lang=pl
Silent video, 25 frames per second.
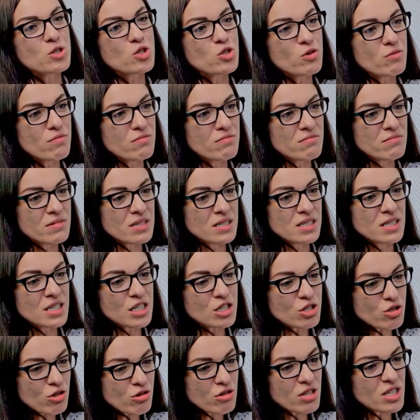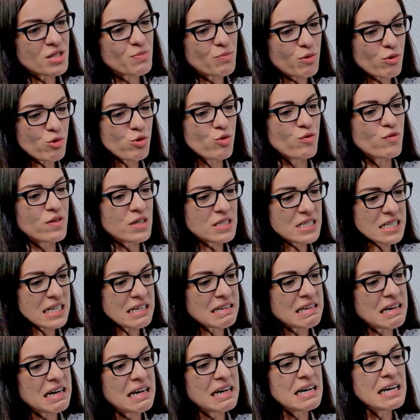są istotne z punktu
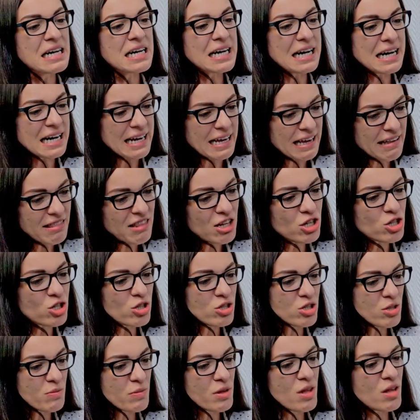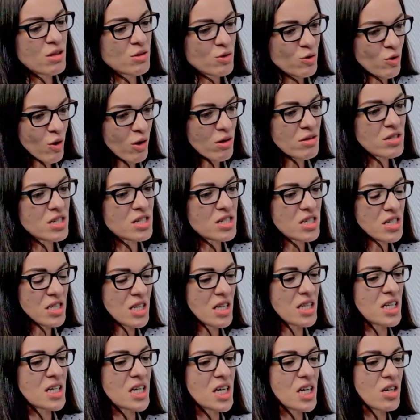widzenia klienta, czyli osoby decydującej się
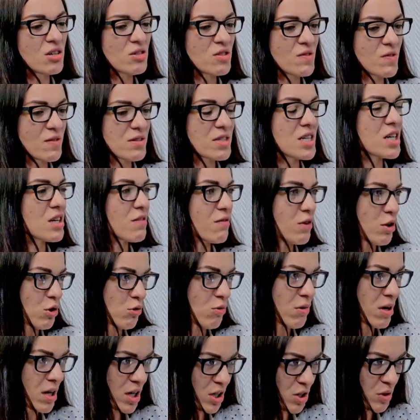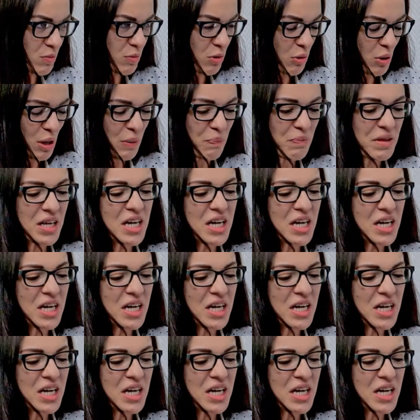na takie rozwiązanie wirtualnego biura.